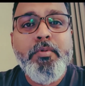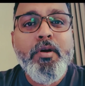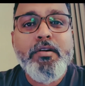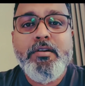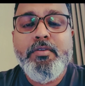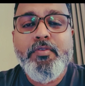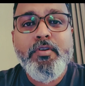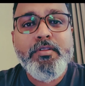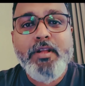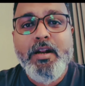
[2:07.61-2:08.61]
பிளாக்ட்
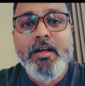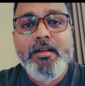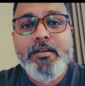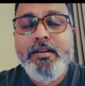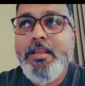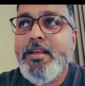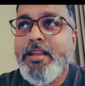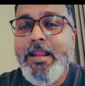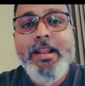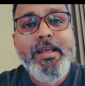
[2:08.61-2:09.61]
ஃபார் தானா நீங்கள்
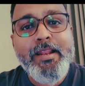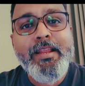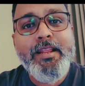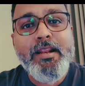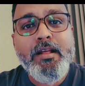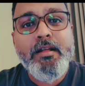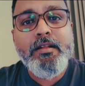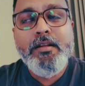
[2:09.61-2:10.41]
கீழே இறங்கினீங்கன்னா